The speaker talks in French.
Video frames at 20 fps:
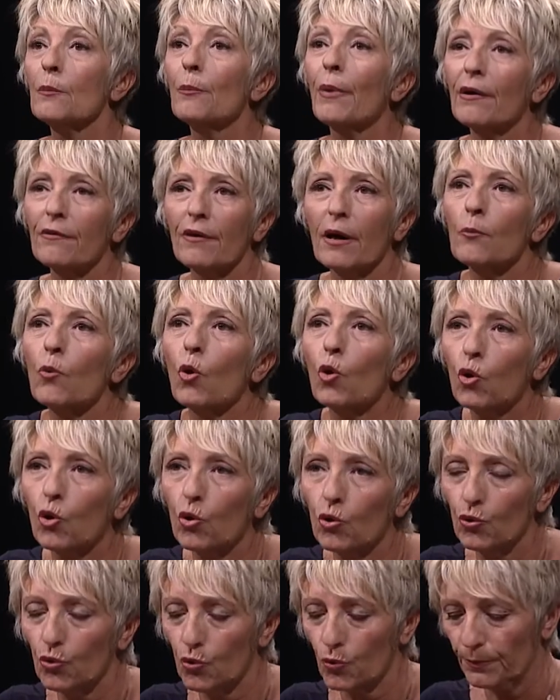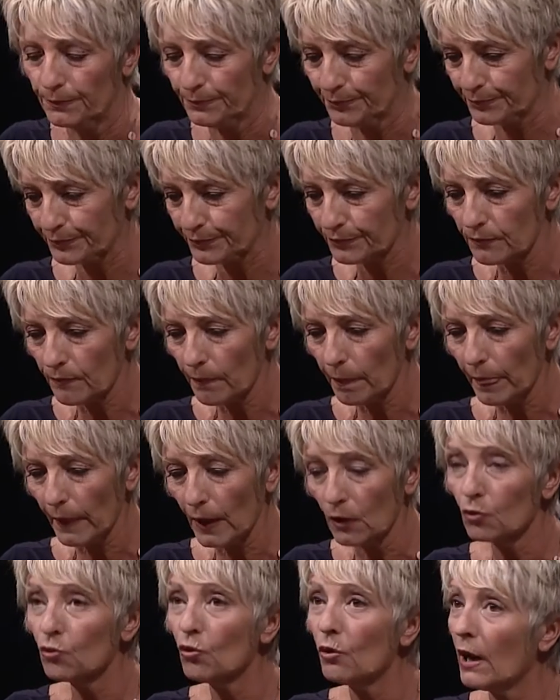n'est pas vraiment connu. Mhm.
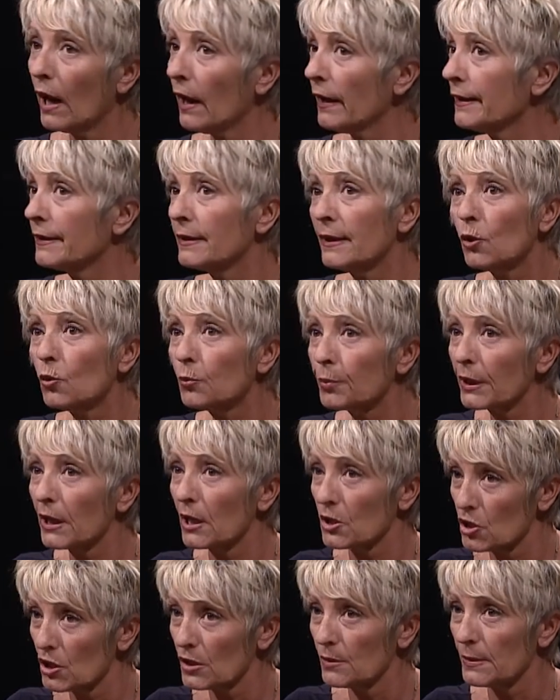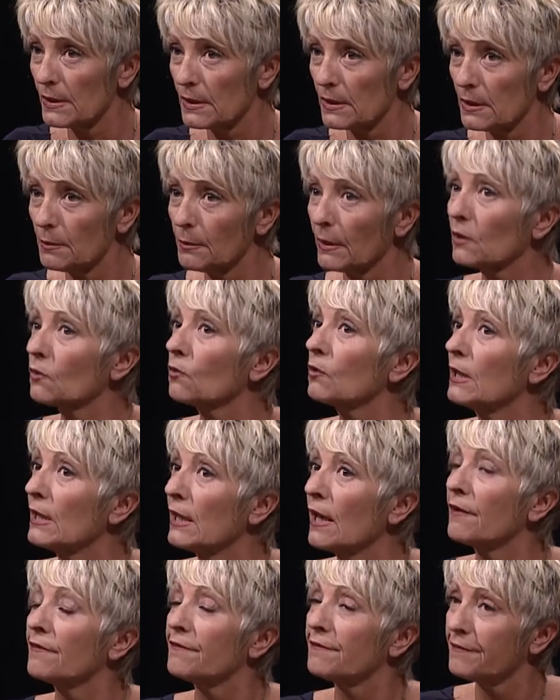De là est né le prix HSBC, maintenant il
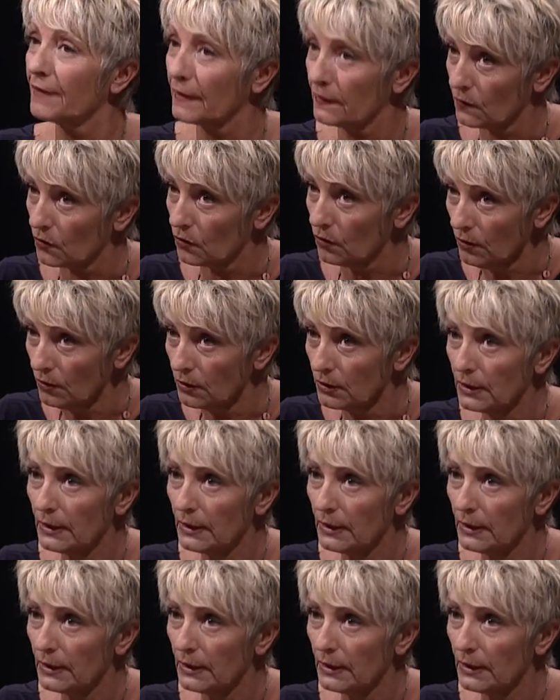y a 20 ans.